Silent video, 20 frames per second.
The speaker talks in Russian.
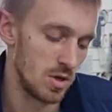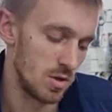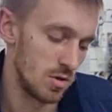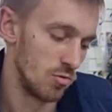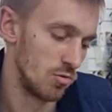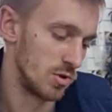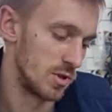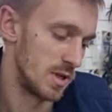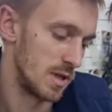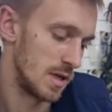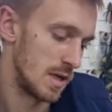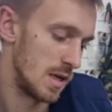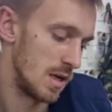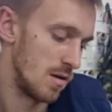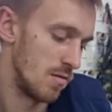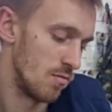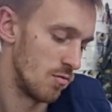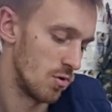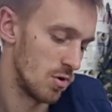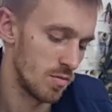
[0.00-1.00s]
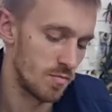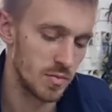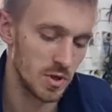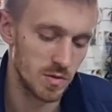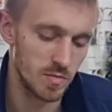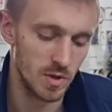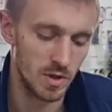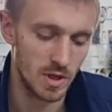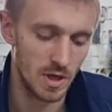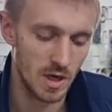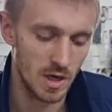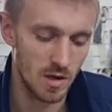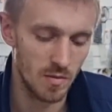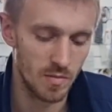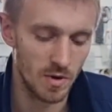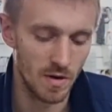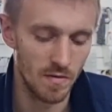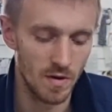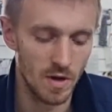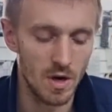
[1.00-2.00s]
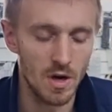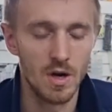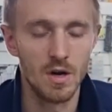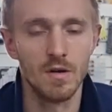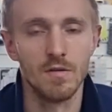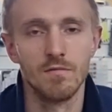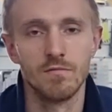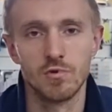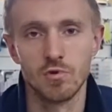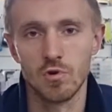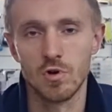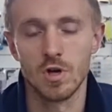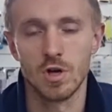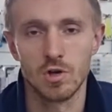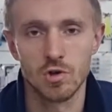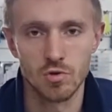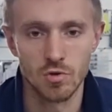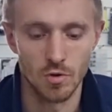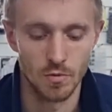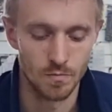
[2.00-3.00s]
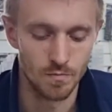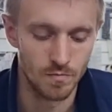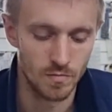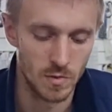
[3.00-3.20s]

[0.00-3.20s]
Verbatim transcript: Ну, сняли его, посмотрели, проверили, все хорошо.